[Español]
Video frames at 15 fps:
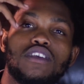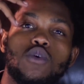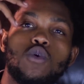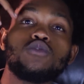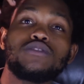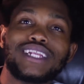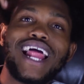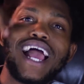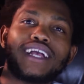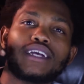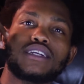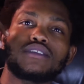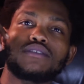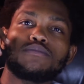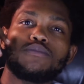Un track,
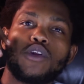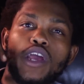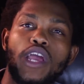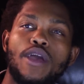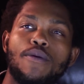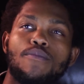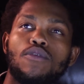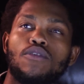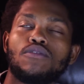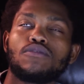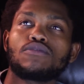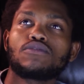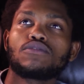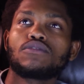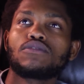por ejemplo,
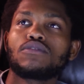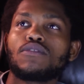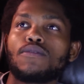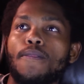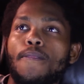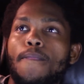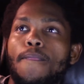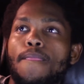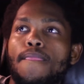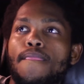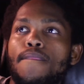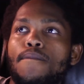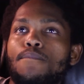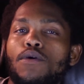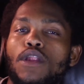
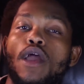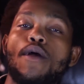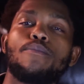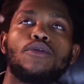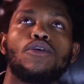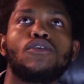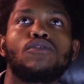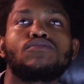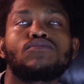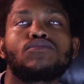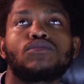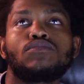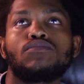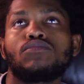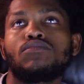por ejemplo,
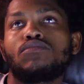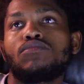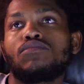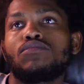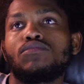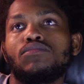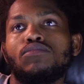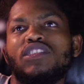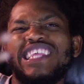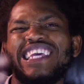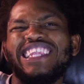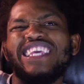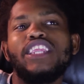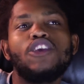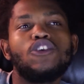
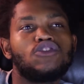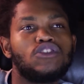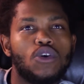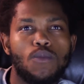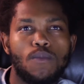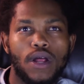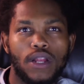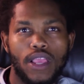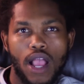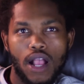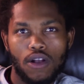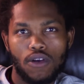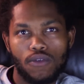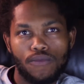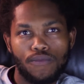Delirios de un
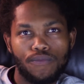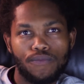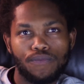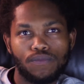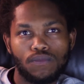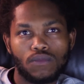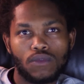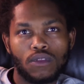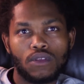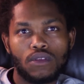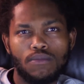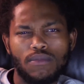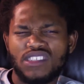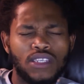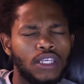maníaco
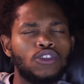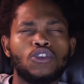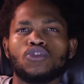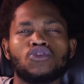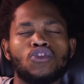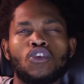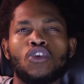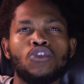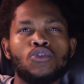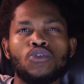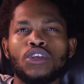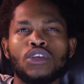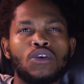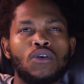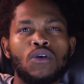me siento solo y
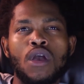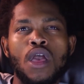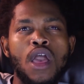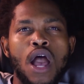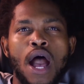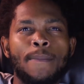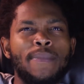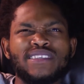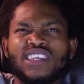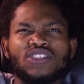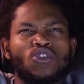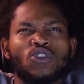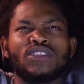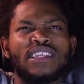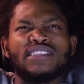único. A veces
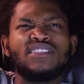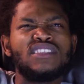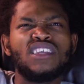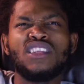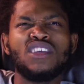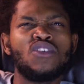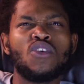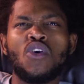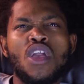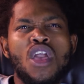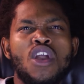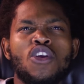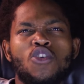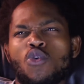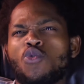soy tan cínico,
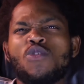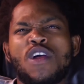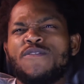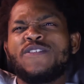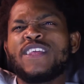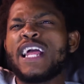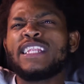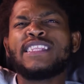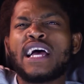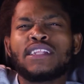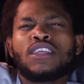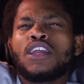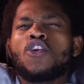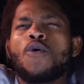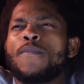con una frialdad
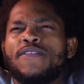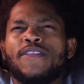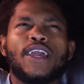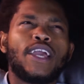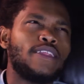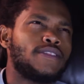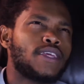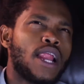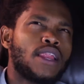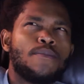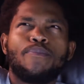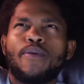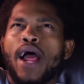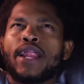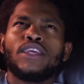que no me deja entrar en
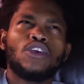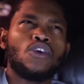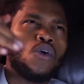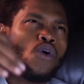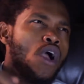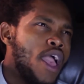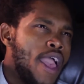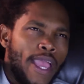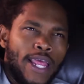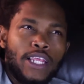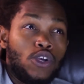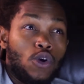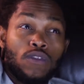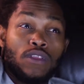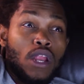pánico. El
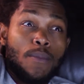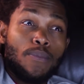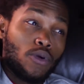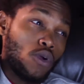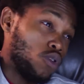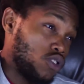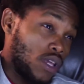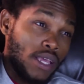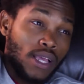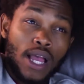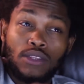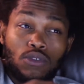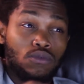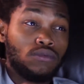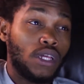hijo de la prosa y
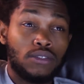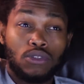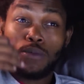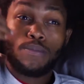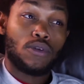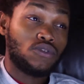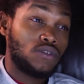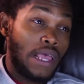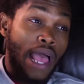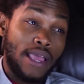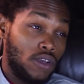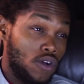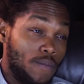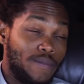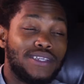canto un tanto
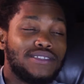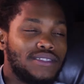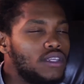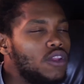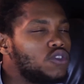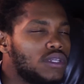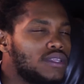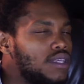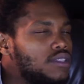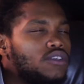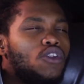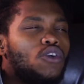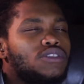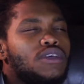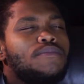prosaico. Mi estilo se
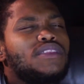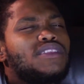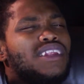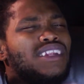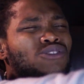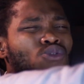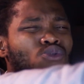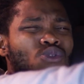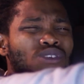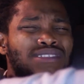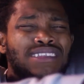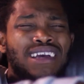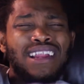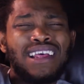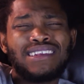desglosa mientras el tuyo es
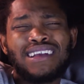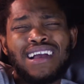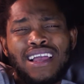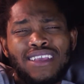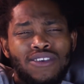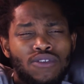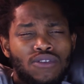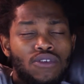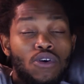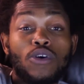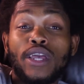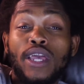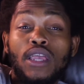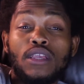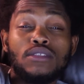tan arcaico.
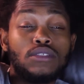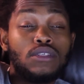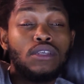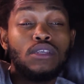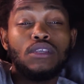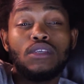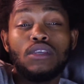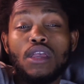Ok, sí.